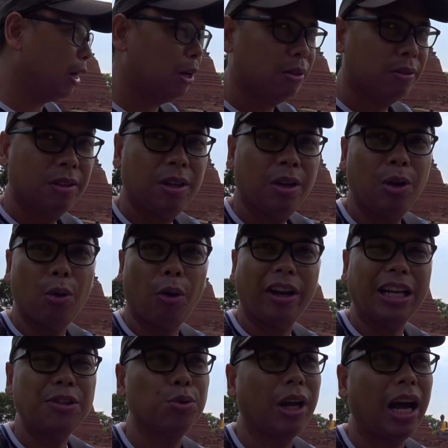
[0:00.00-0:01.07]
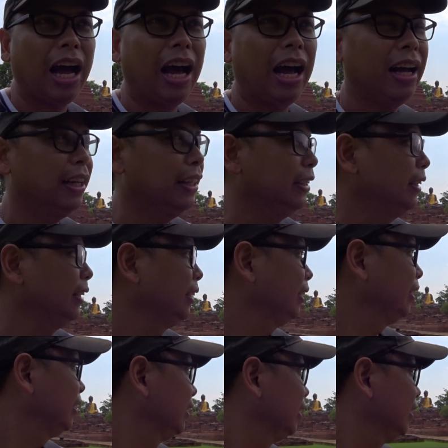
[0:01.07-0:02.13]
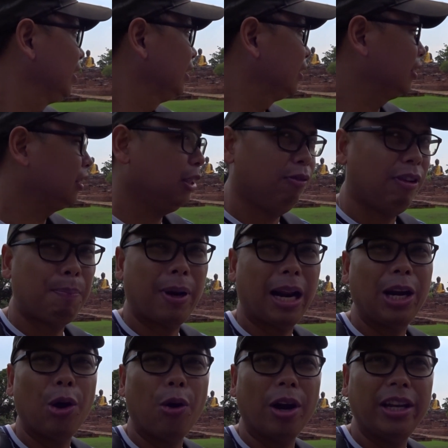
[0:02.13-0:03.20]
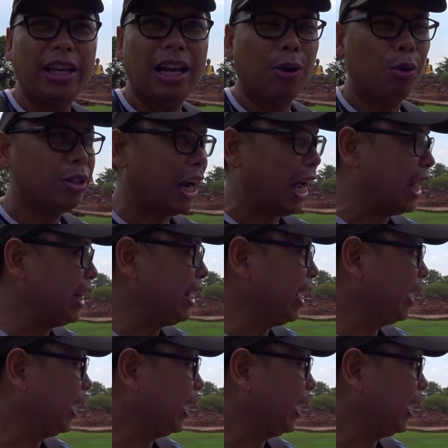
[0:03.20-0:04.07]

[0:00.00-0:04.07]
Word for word: ดโลกยสุธาหรือวัดพระนอนที่เรารู้จักกันดี